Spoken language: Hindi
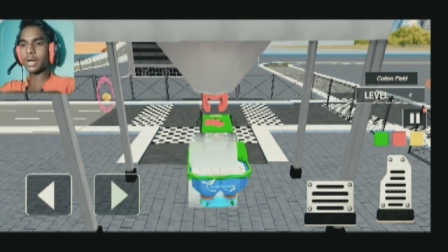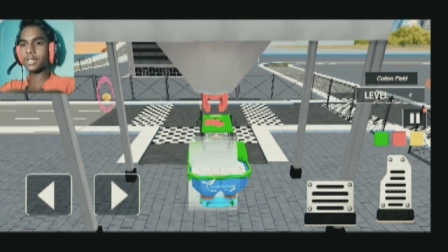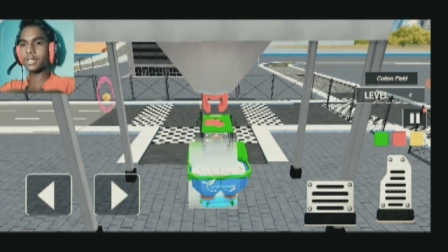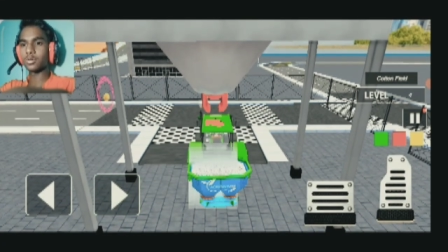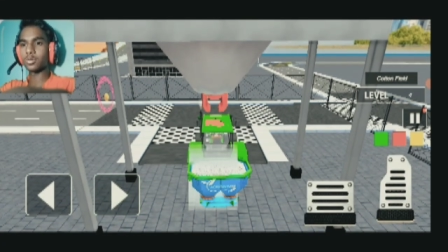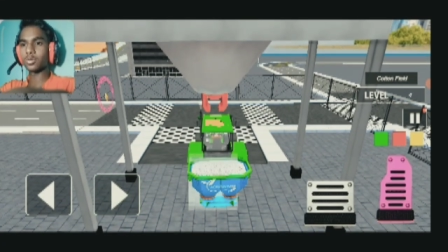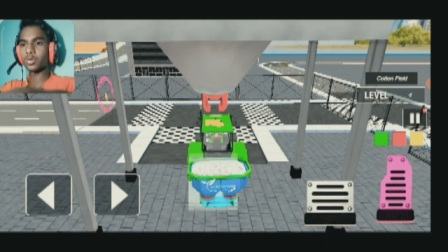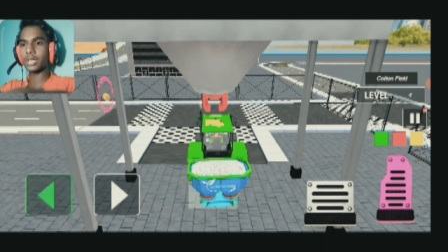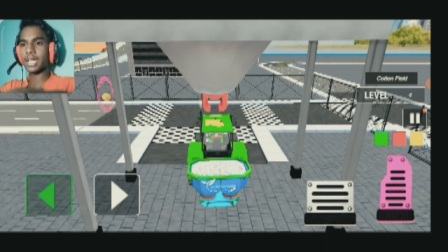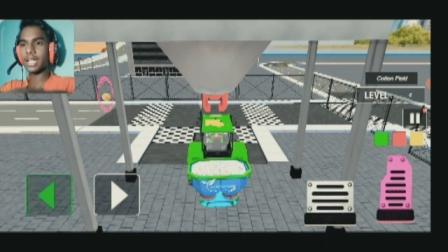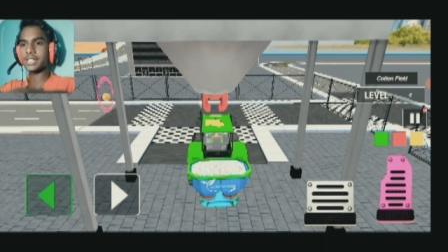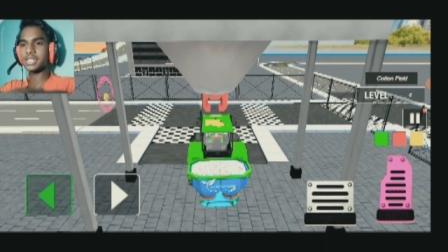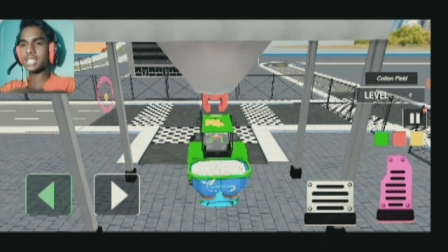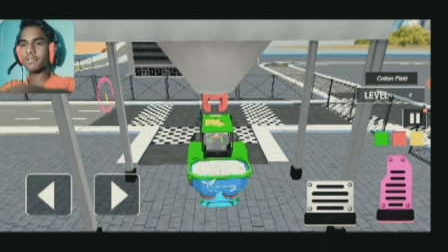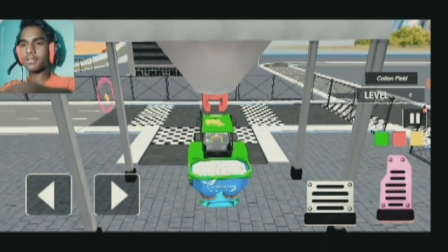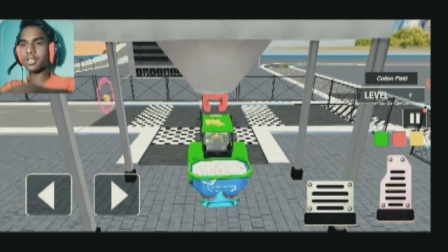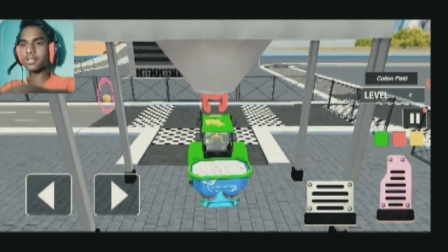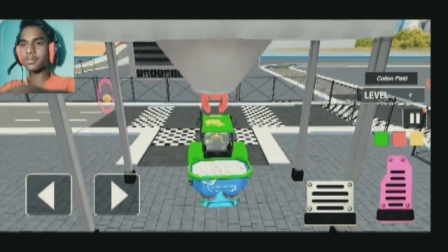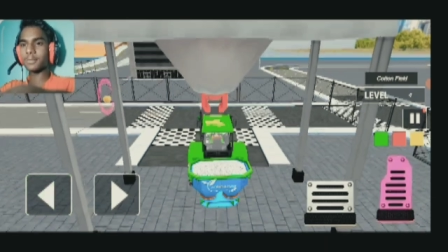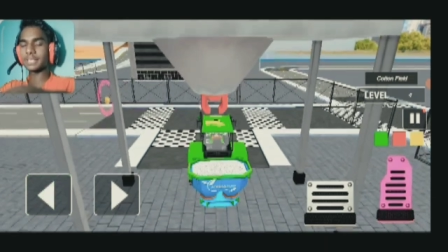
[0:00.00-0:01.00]
गेहूँ आई डोंट नो
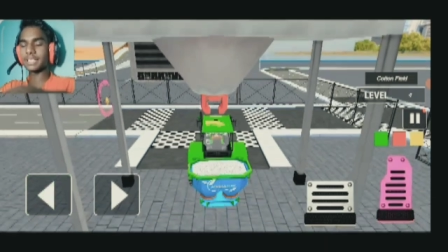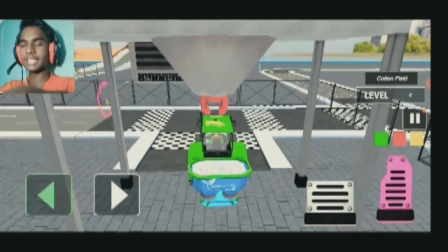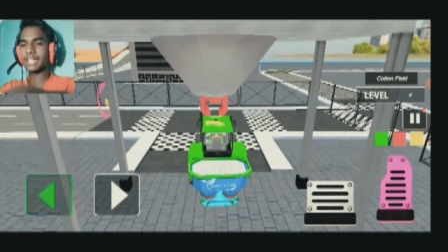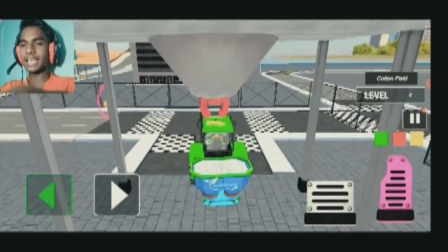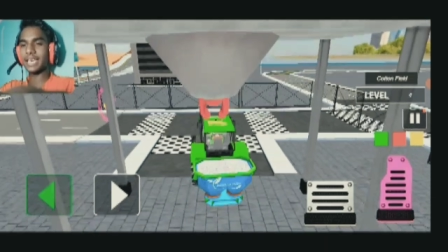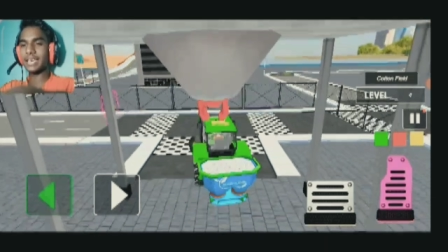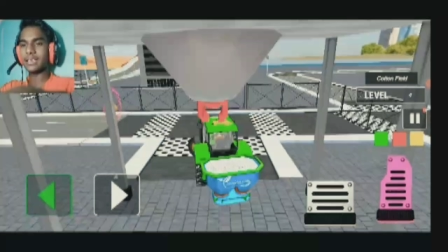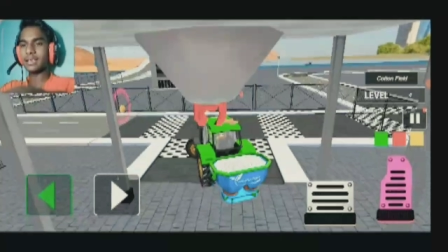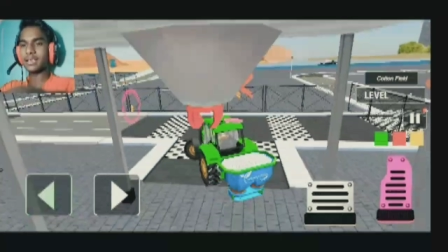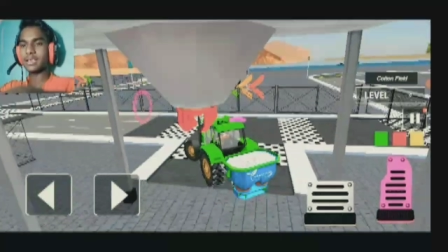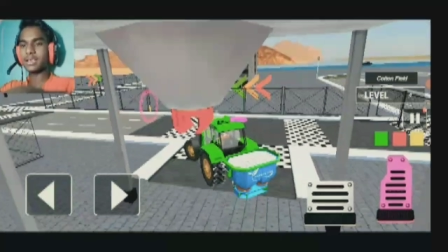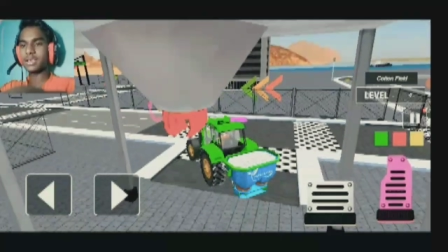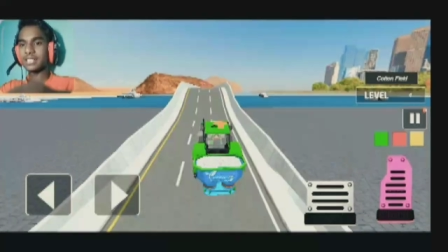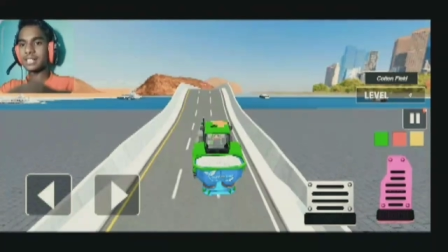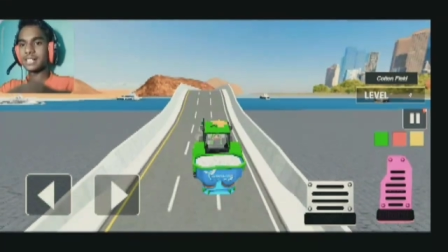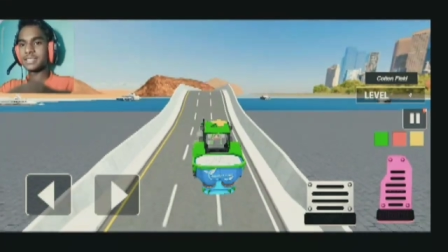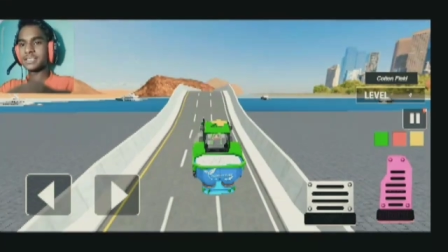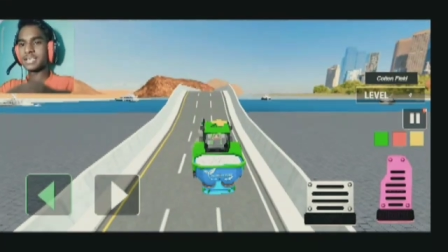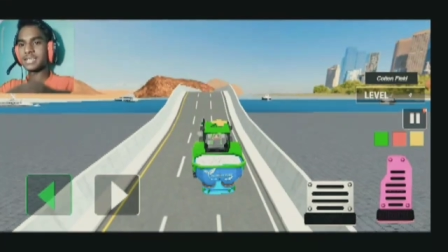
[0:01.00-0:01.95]
क्या है चावल वावल पता नहीं क्या है